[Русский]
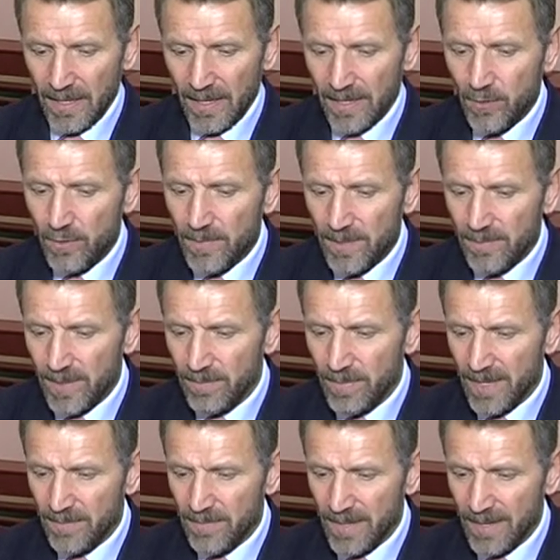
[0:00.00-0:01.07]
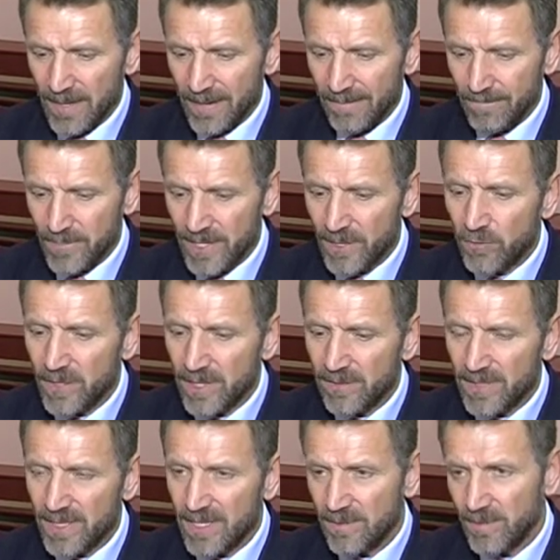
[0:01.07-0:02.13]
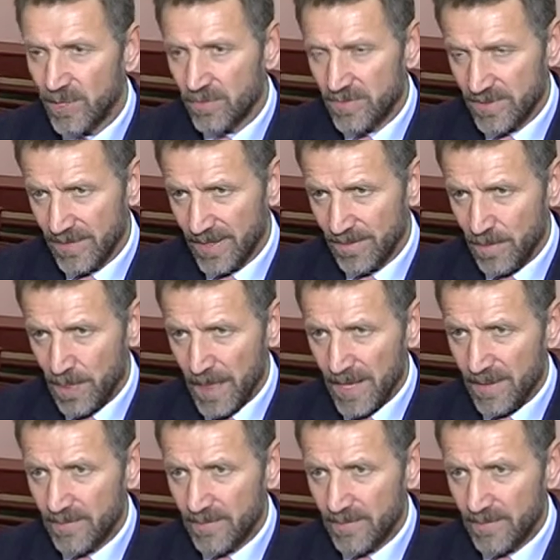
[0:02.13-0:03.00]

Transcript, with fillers: Огромная проблема регулирования рыболовства.